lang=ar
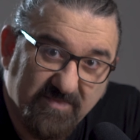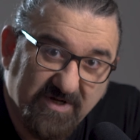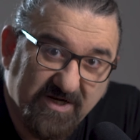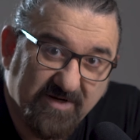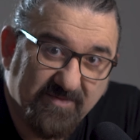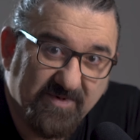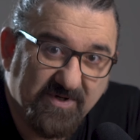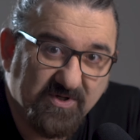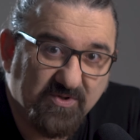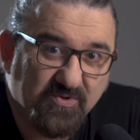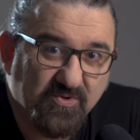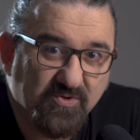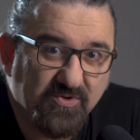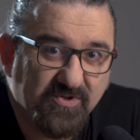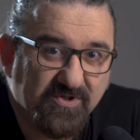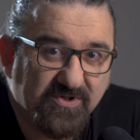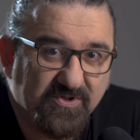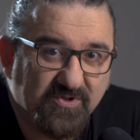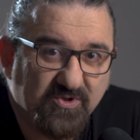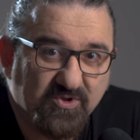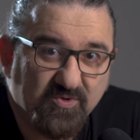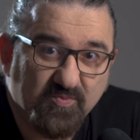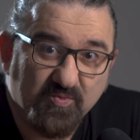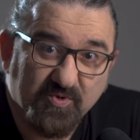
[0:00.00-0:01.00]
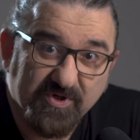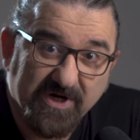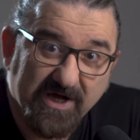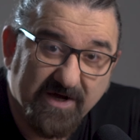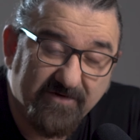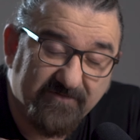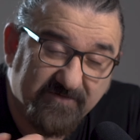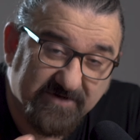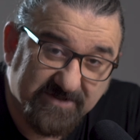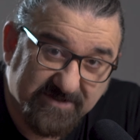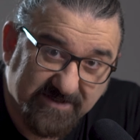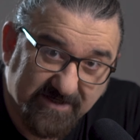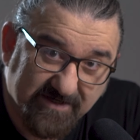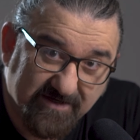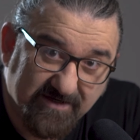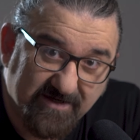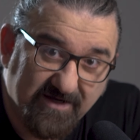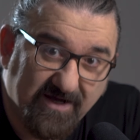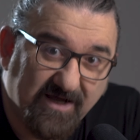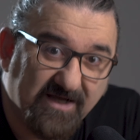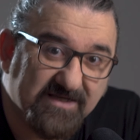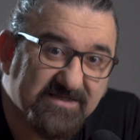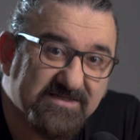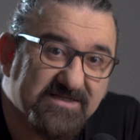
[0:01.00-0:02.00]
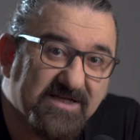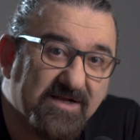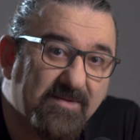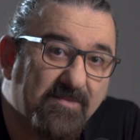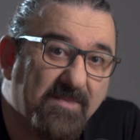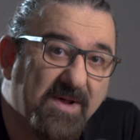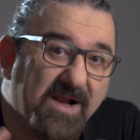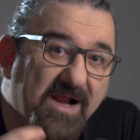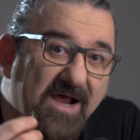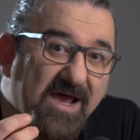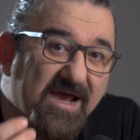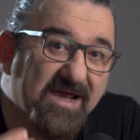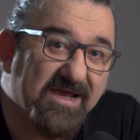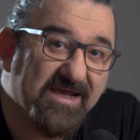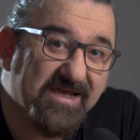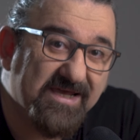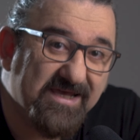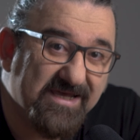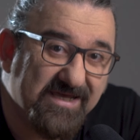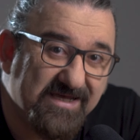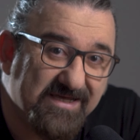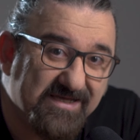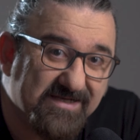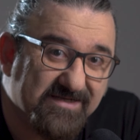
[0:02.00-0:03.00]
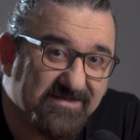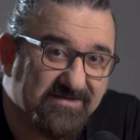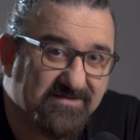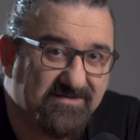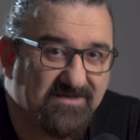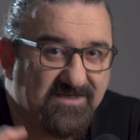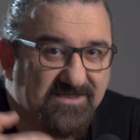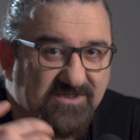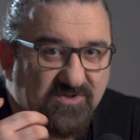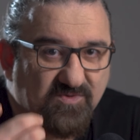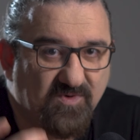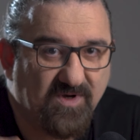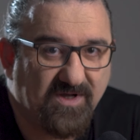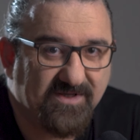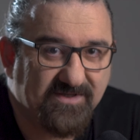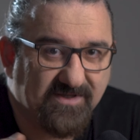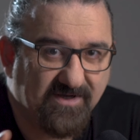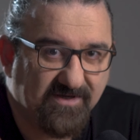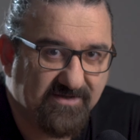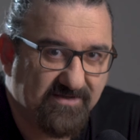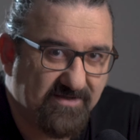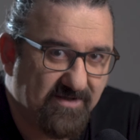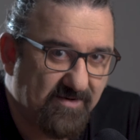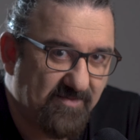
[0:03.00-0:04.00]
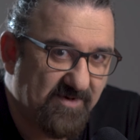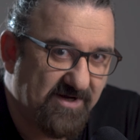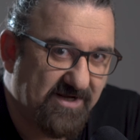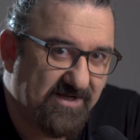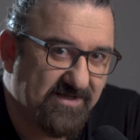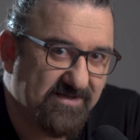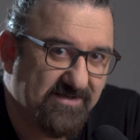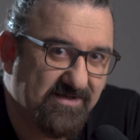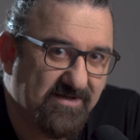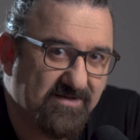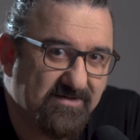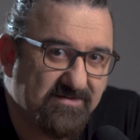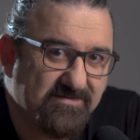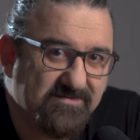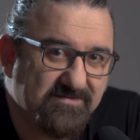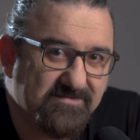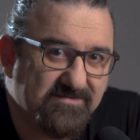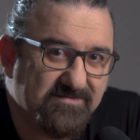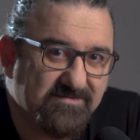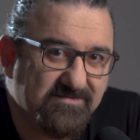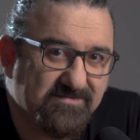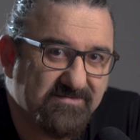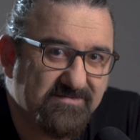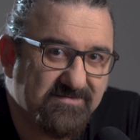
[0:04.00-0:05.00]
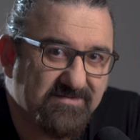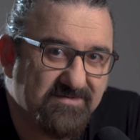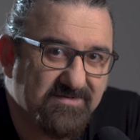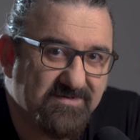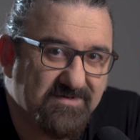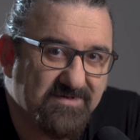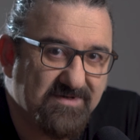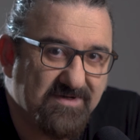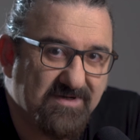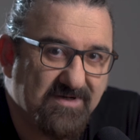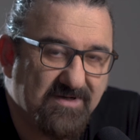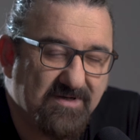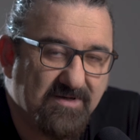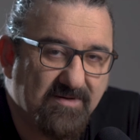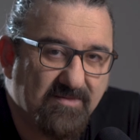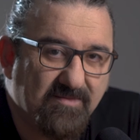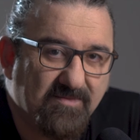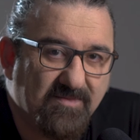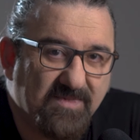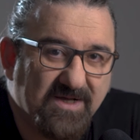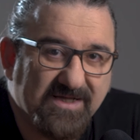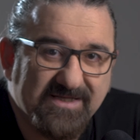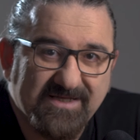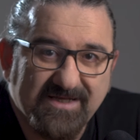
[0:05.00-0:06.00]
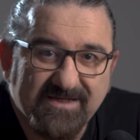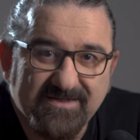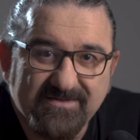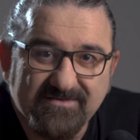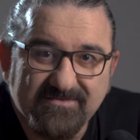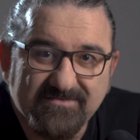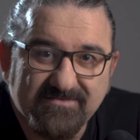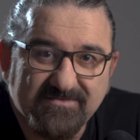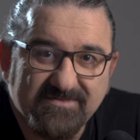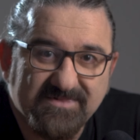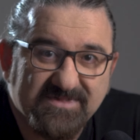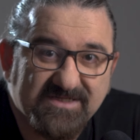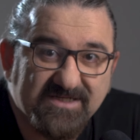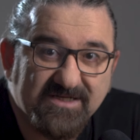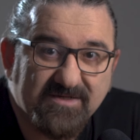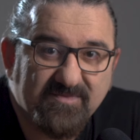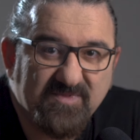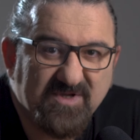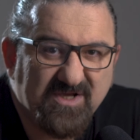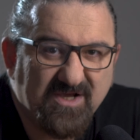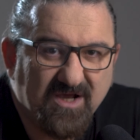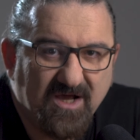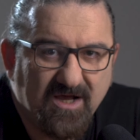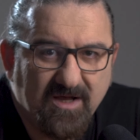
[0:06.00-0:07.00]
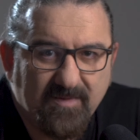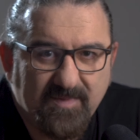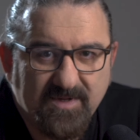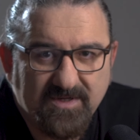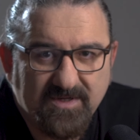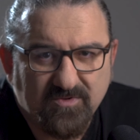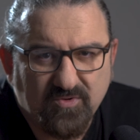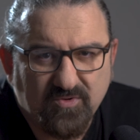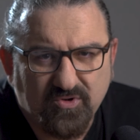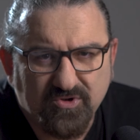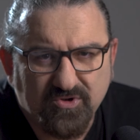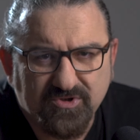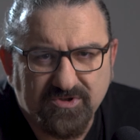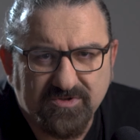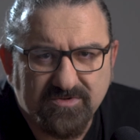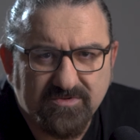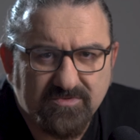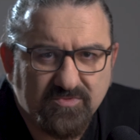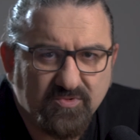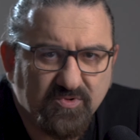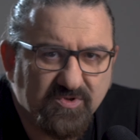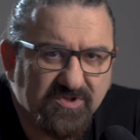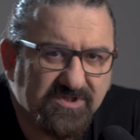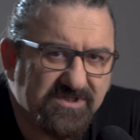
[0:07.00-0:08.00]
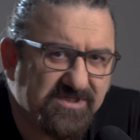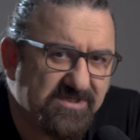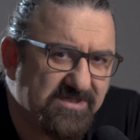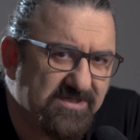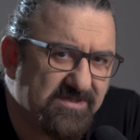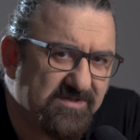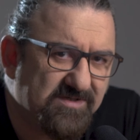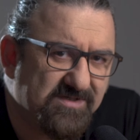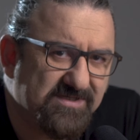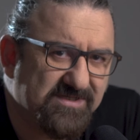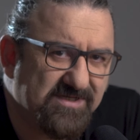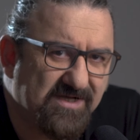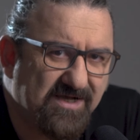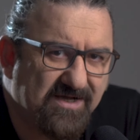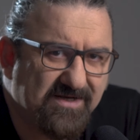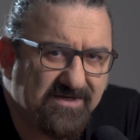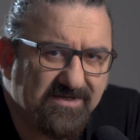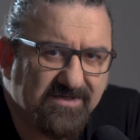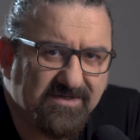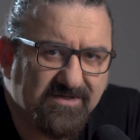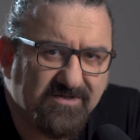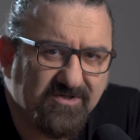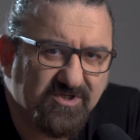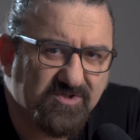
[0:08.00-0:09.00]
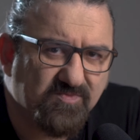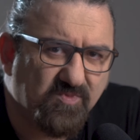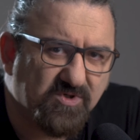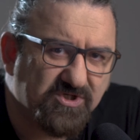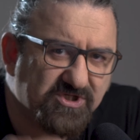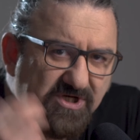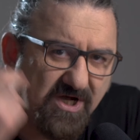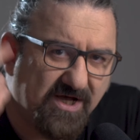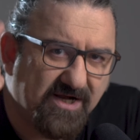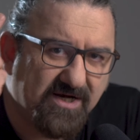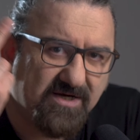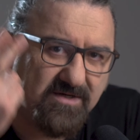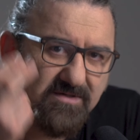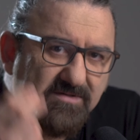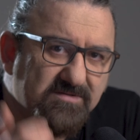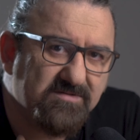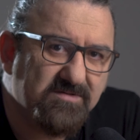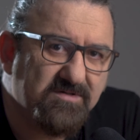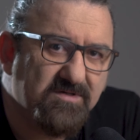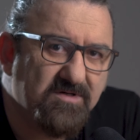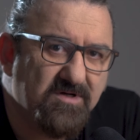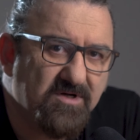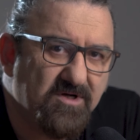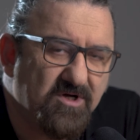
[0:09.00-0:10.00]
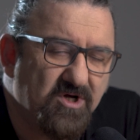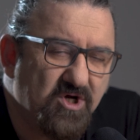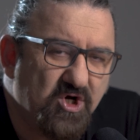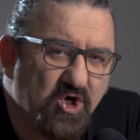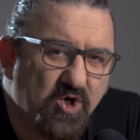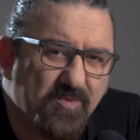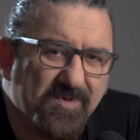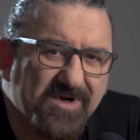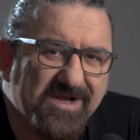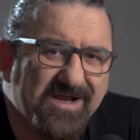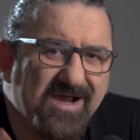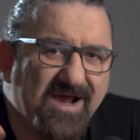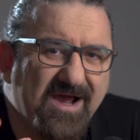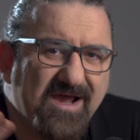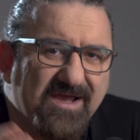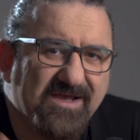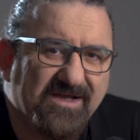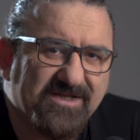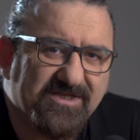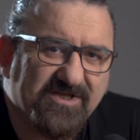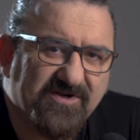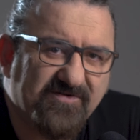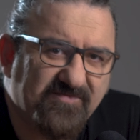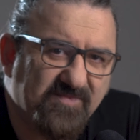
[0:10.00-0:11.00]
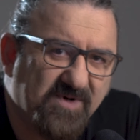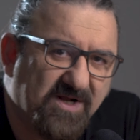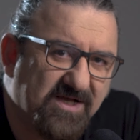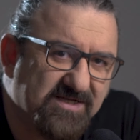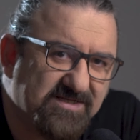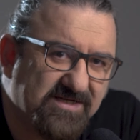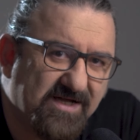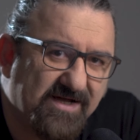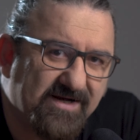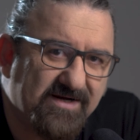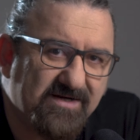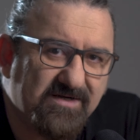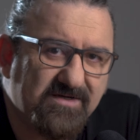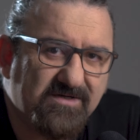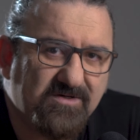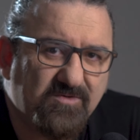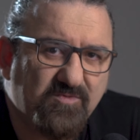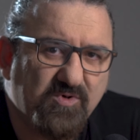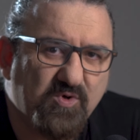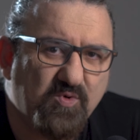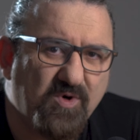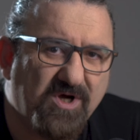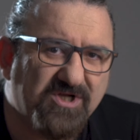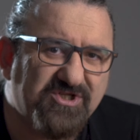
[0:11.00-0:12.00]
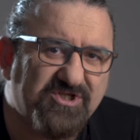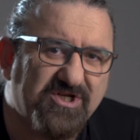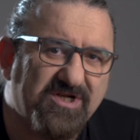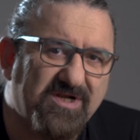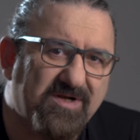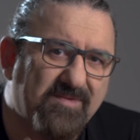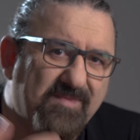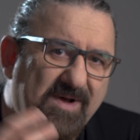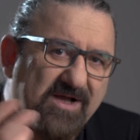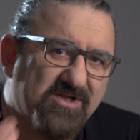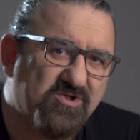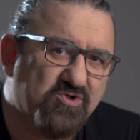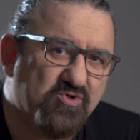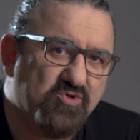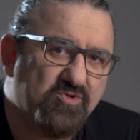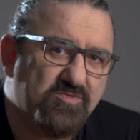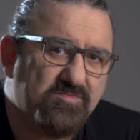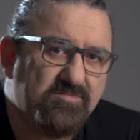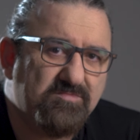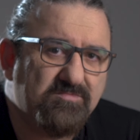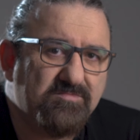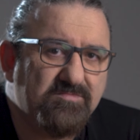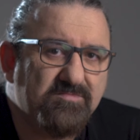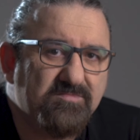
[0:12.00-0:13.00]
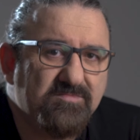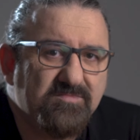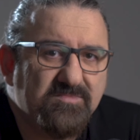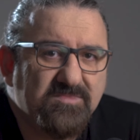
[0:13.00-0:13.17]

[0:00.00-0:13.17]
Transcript: بلا ما يقول أنه منافسة حصل ملايين أصوات أكثر من عنده بعدين يصير بكابه وحزن وينسى ينسى يعني يصبغ شعره وبالنهاية يعترف بالخسارة ويواجه المحتوم